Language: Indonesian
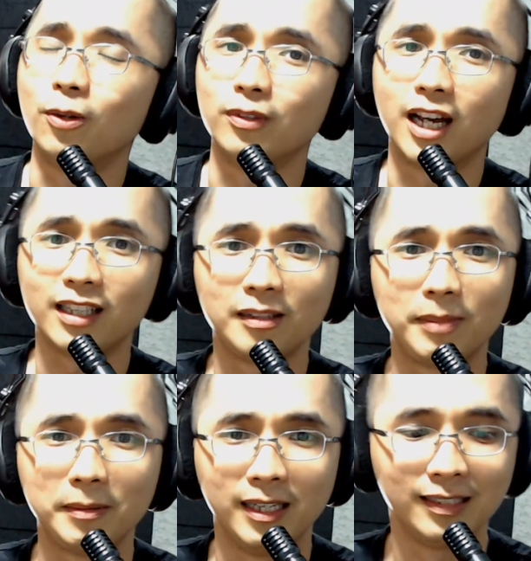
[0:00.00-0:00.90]
sound card
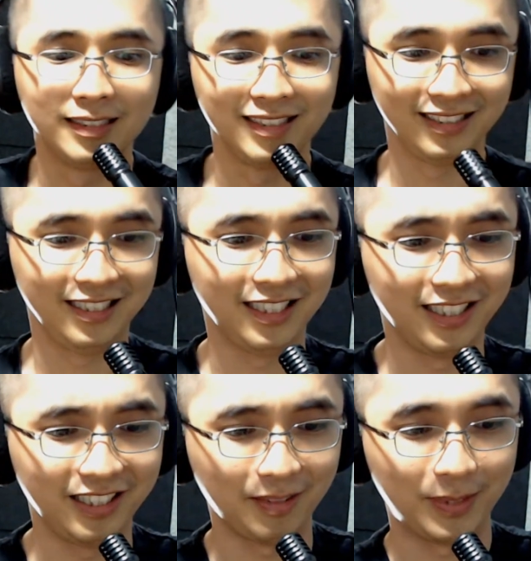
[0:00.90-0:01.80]
apa ya
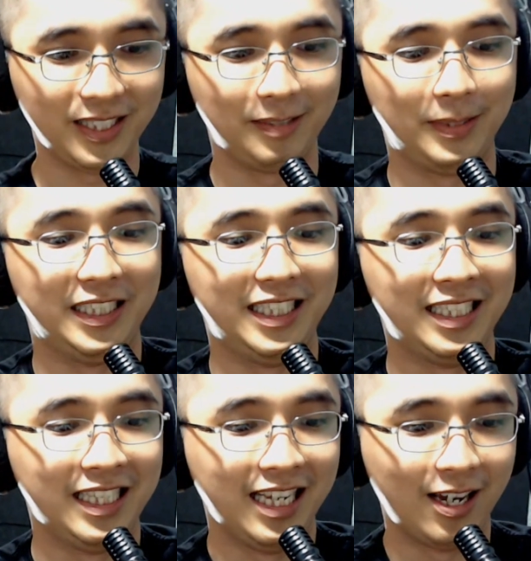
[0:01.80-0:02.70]
ini namanya apa ini
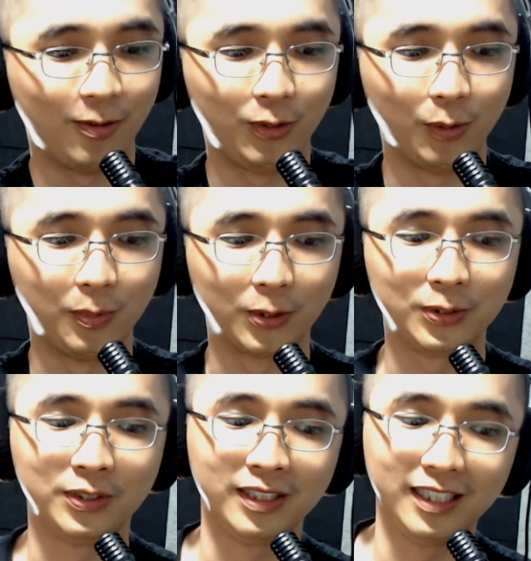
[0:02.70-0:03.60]
audio
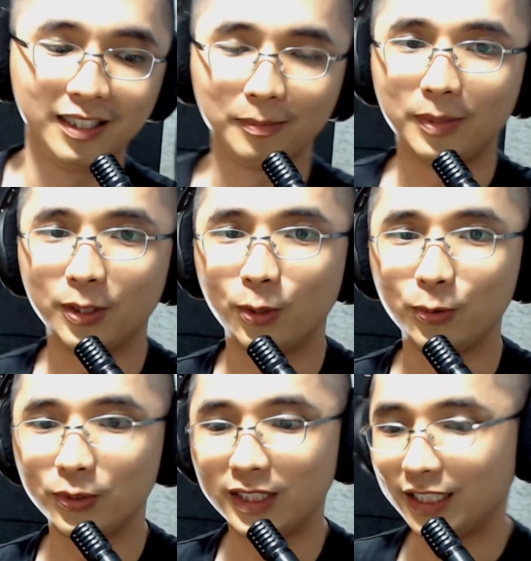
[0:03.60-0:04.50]
box
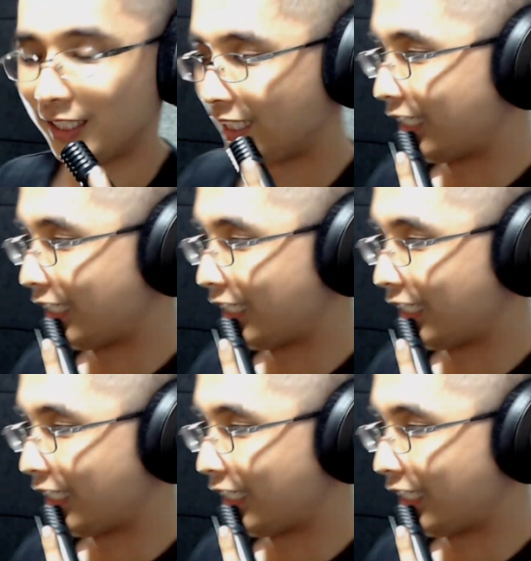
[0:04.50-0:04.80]
Presonus ini